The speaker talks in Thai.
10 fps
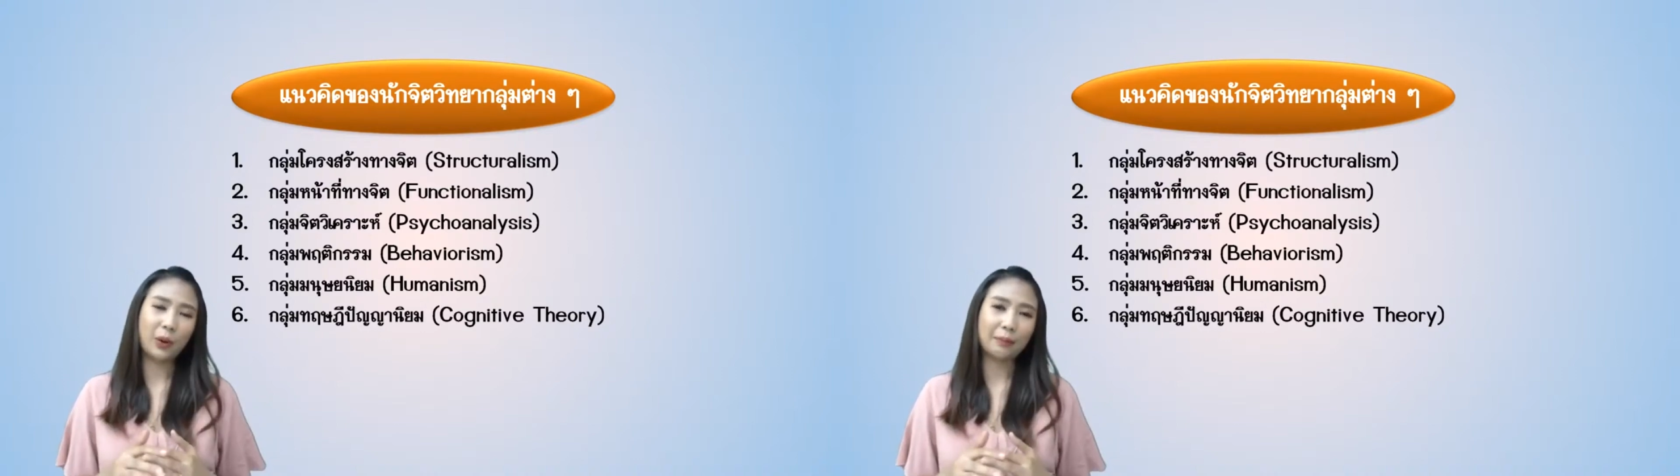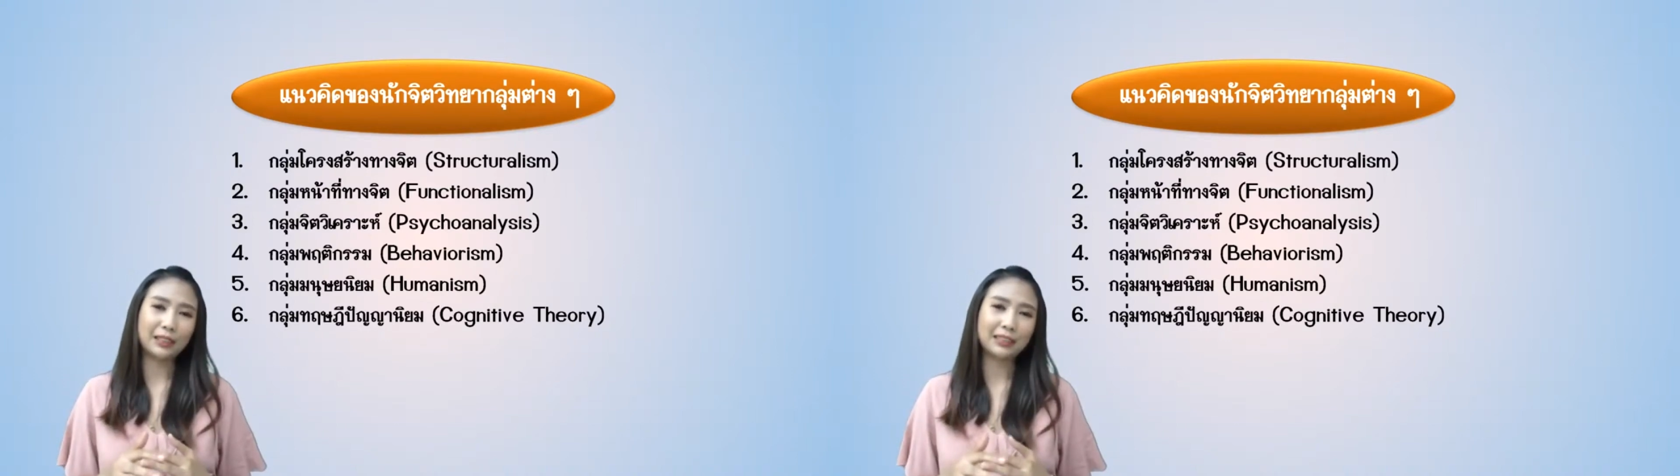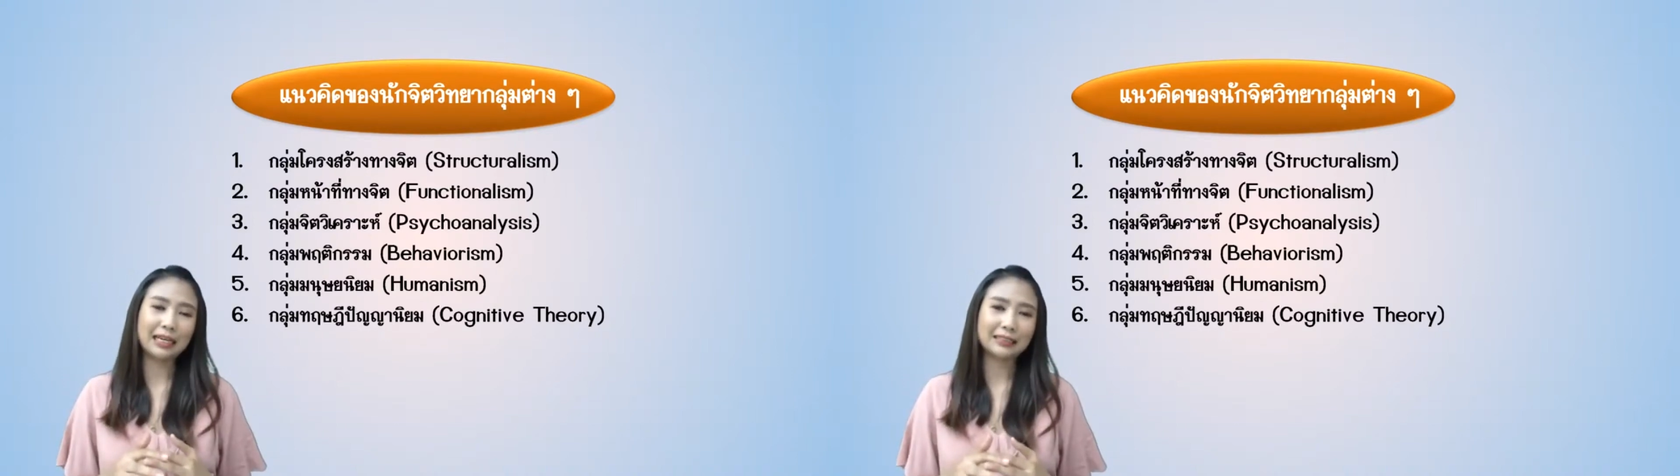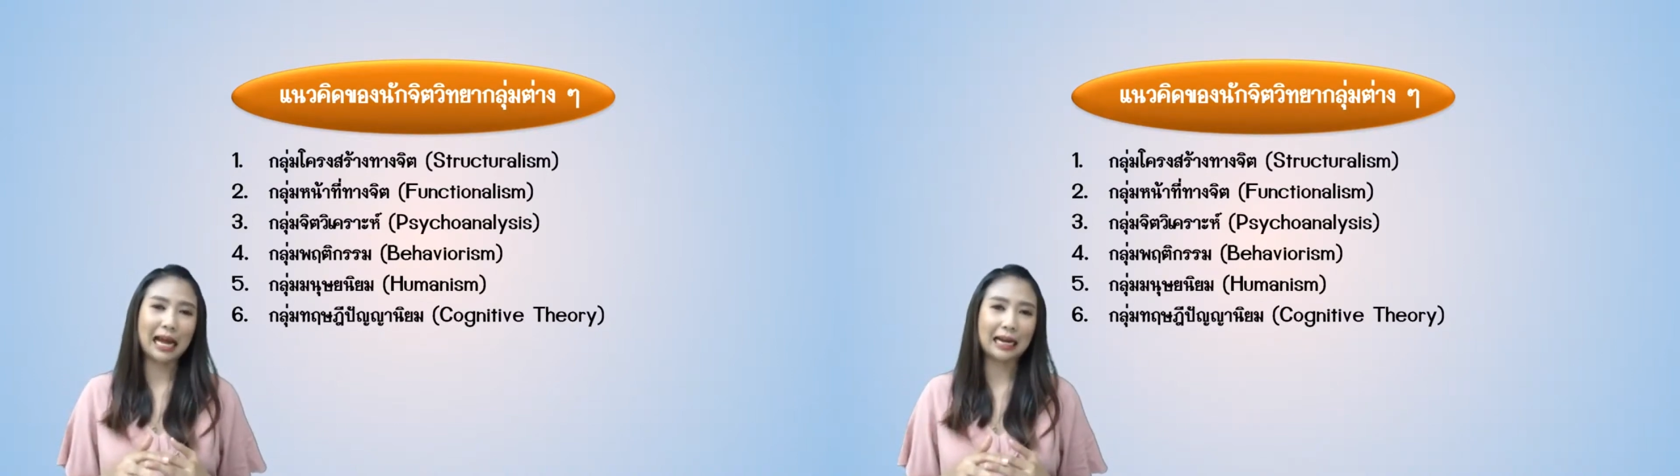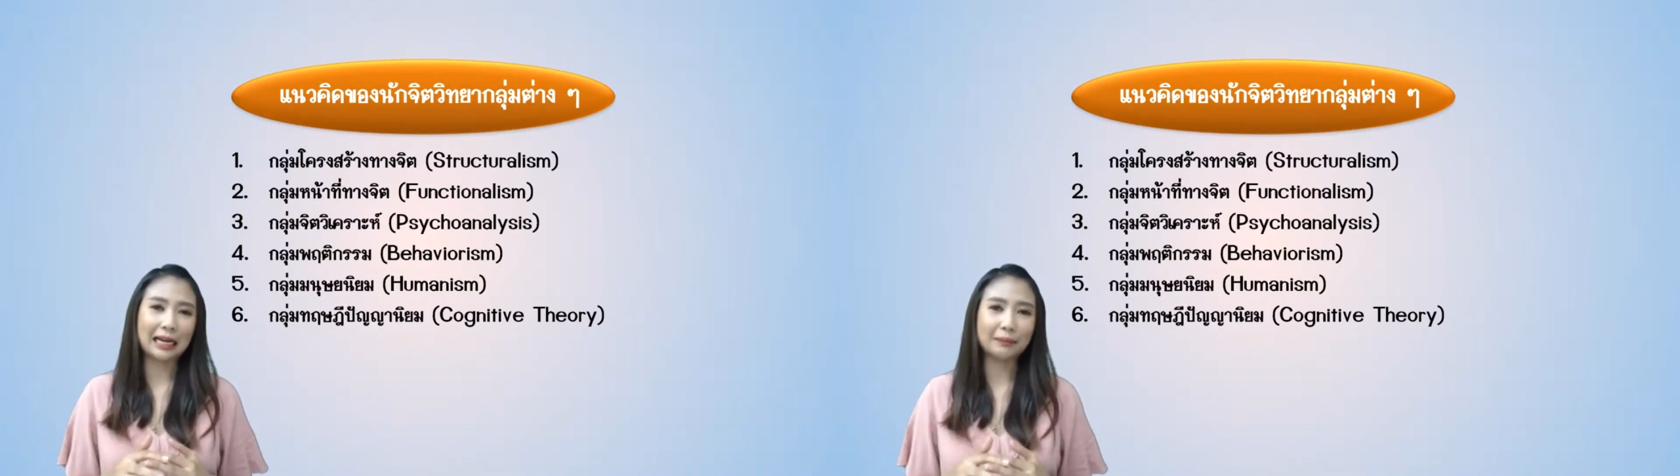ความคิด
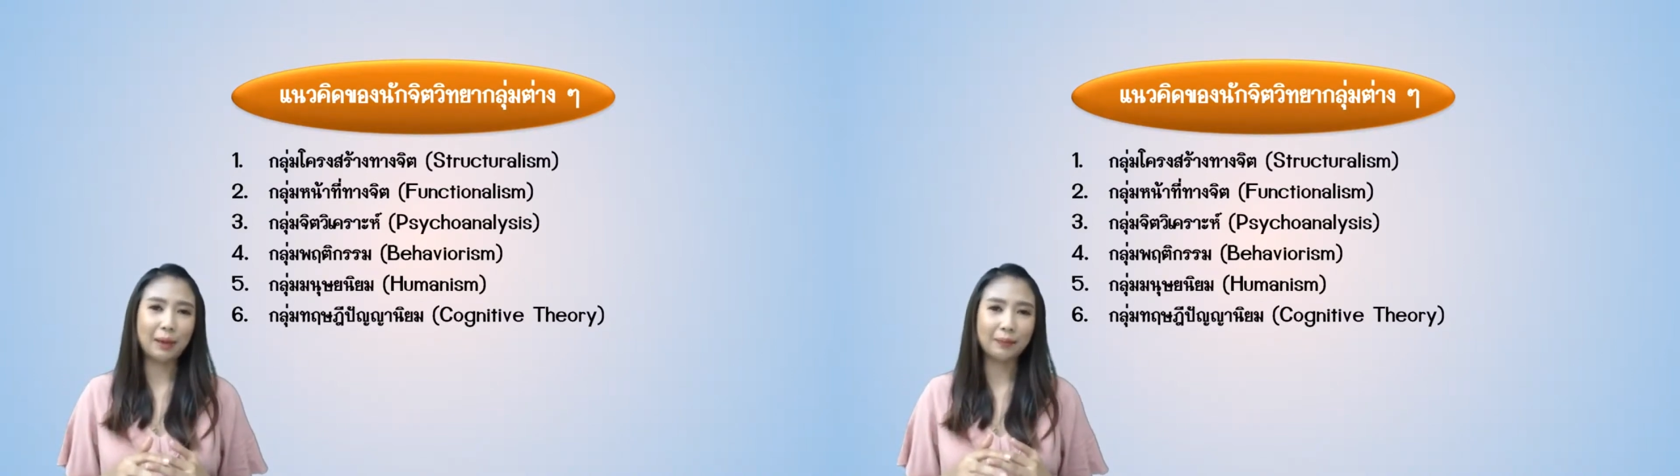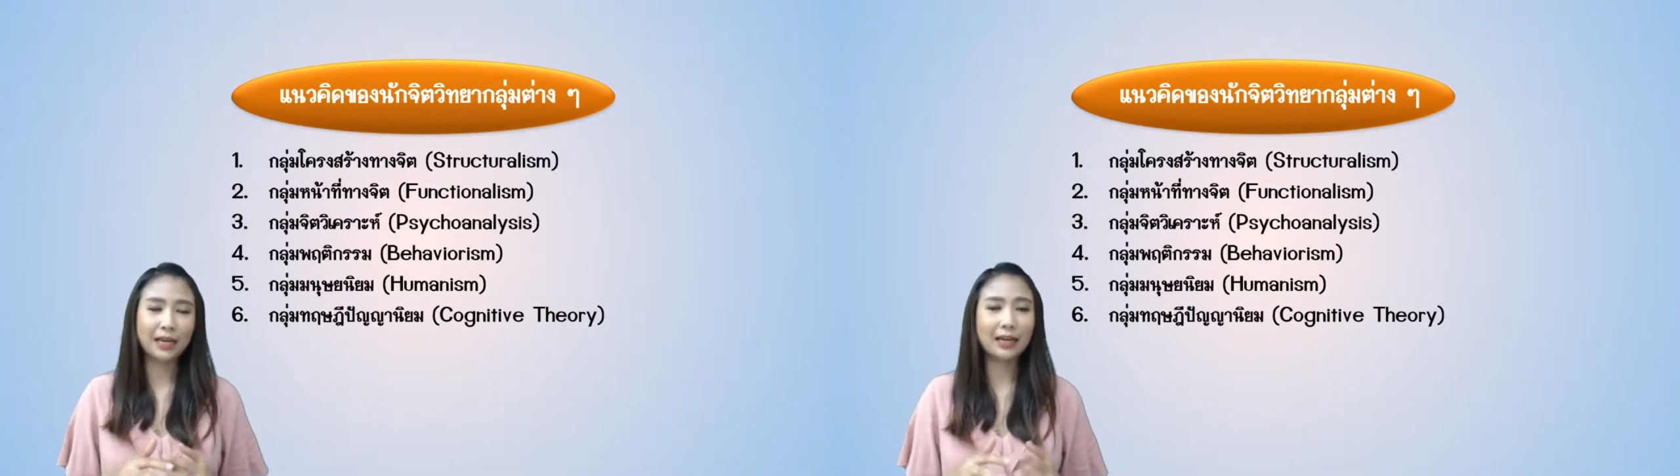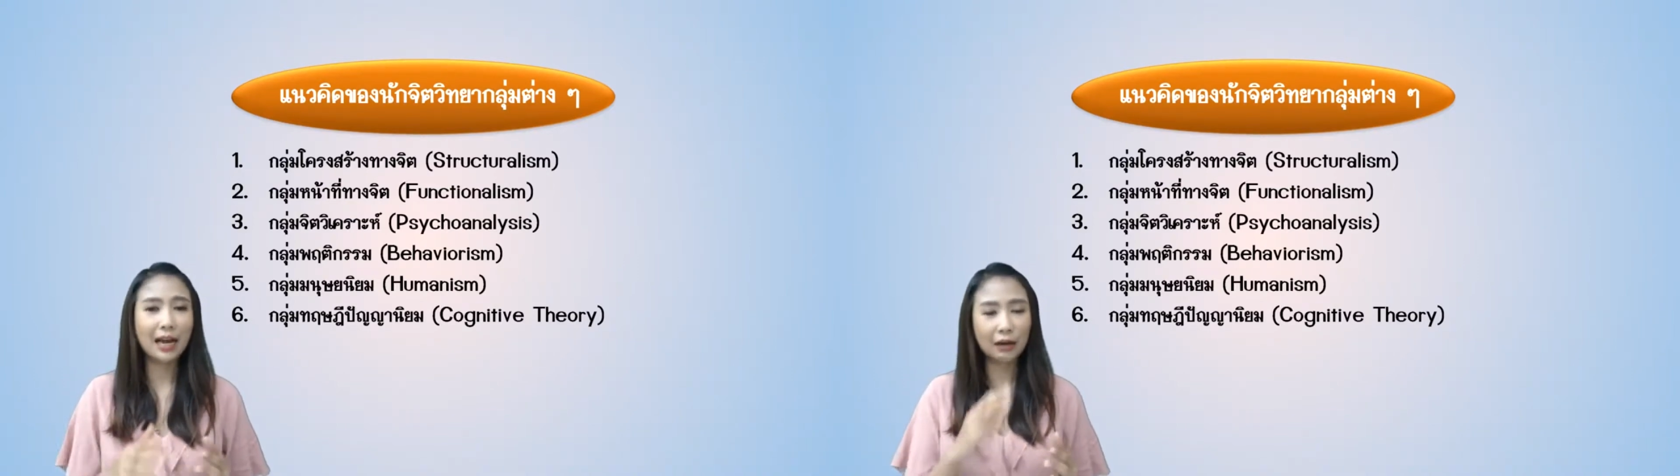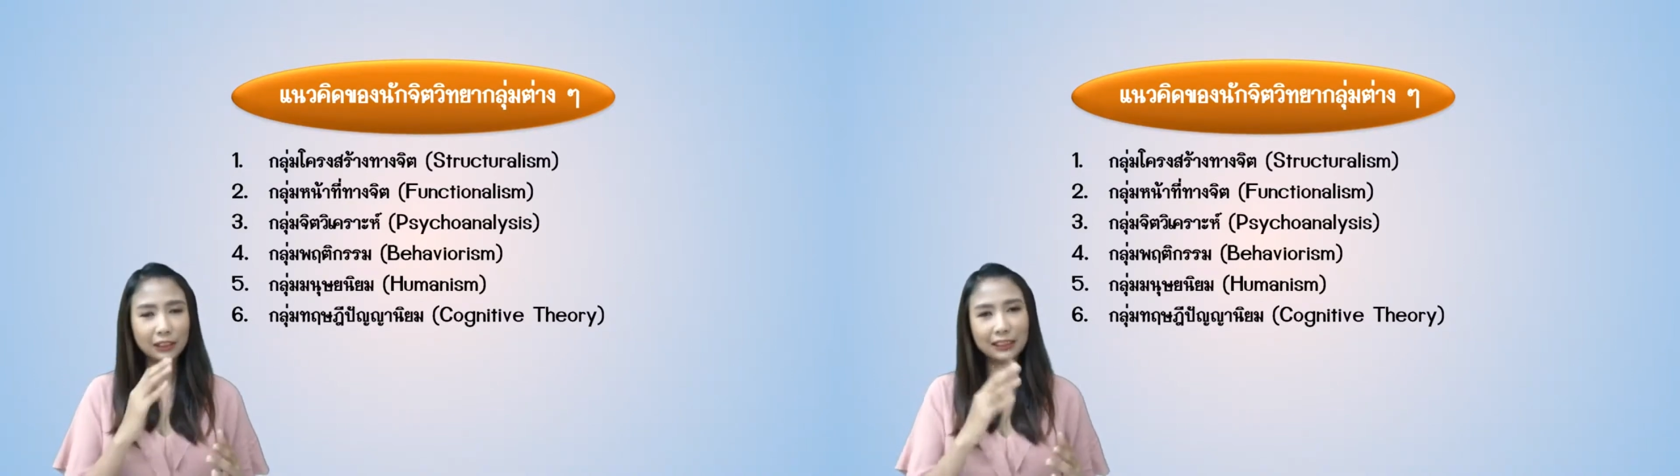ต่างๆ กันแบบนี้นะ เอา